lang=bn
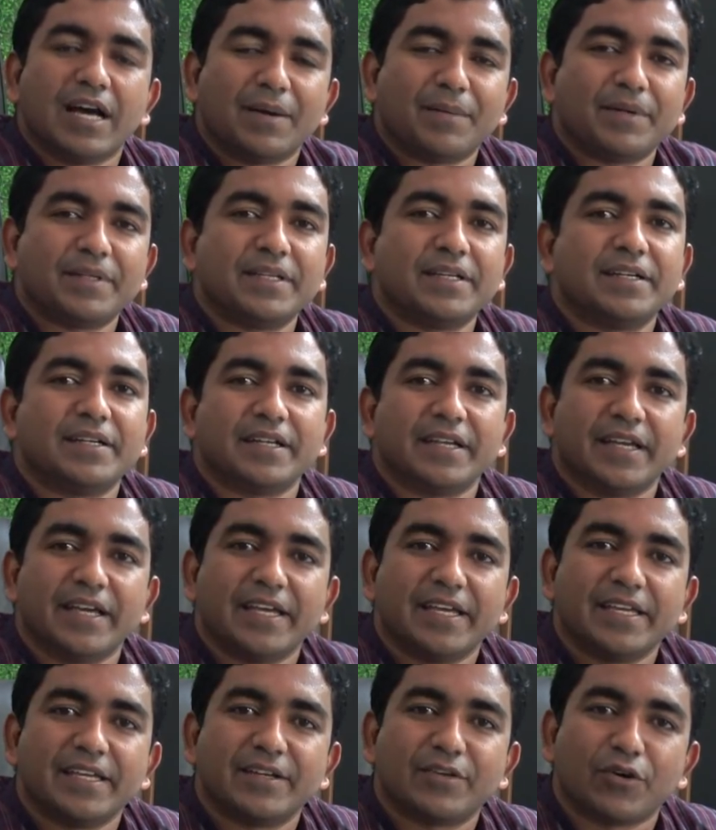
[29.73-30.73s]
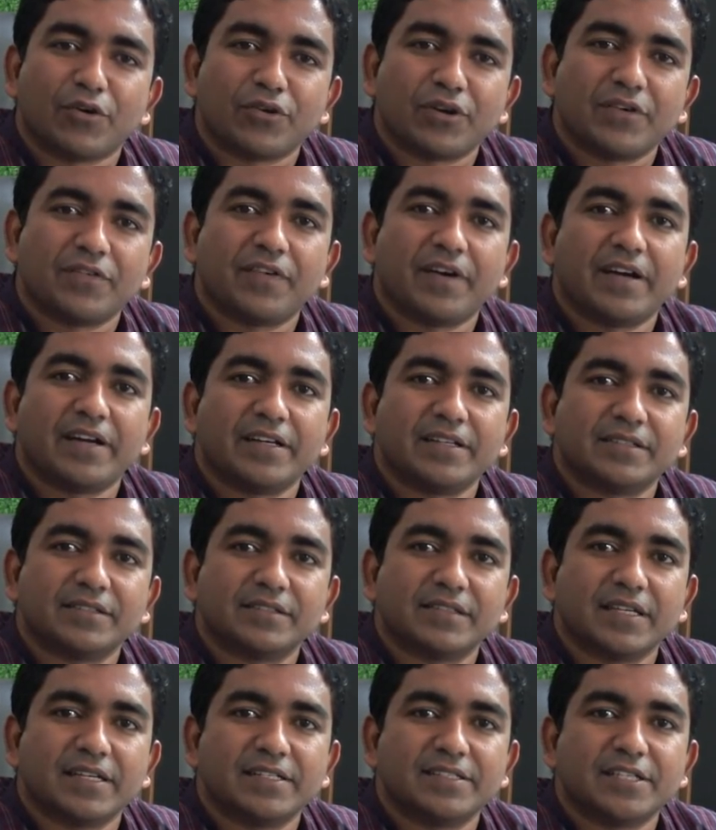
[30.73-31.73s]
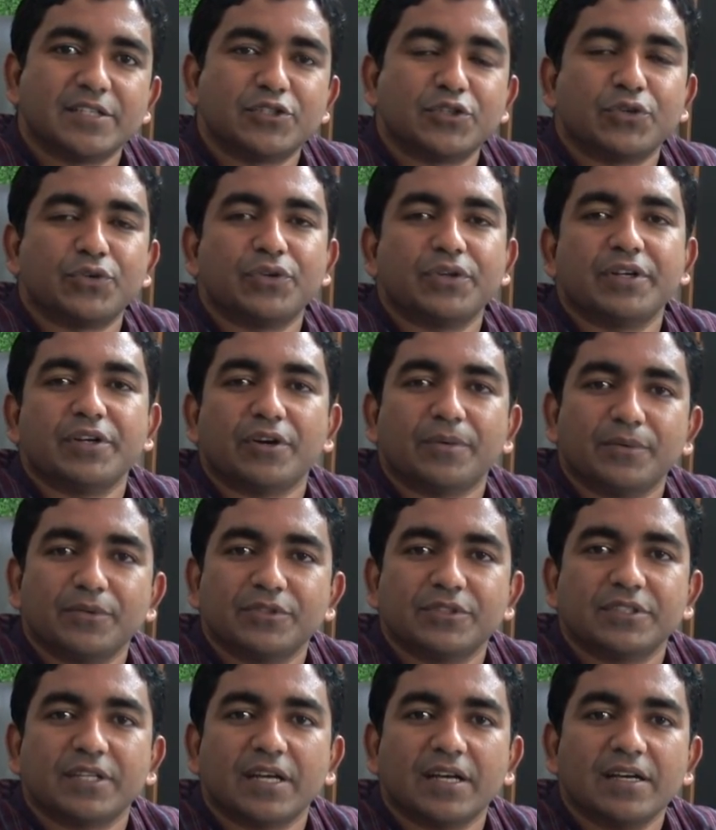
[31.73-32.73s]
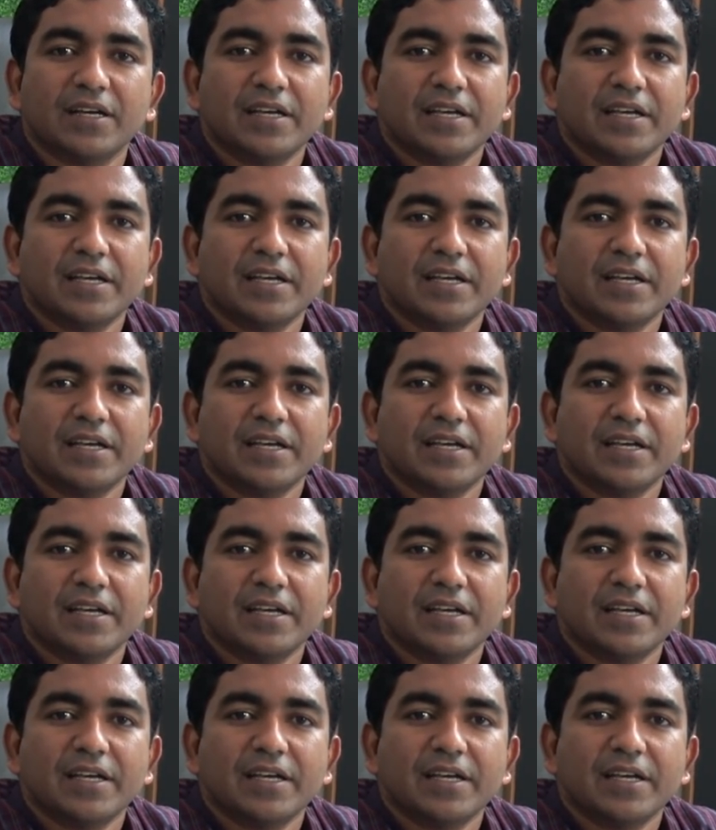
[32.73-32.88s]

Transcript: আমাদের এই করোনা ভাইরাসের যে জরুরি অবস্থা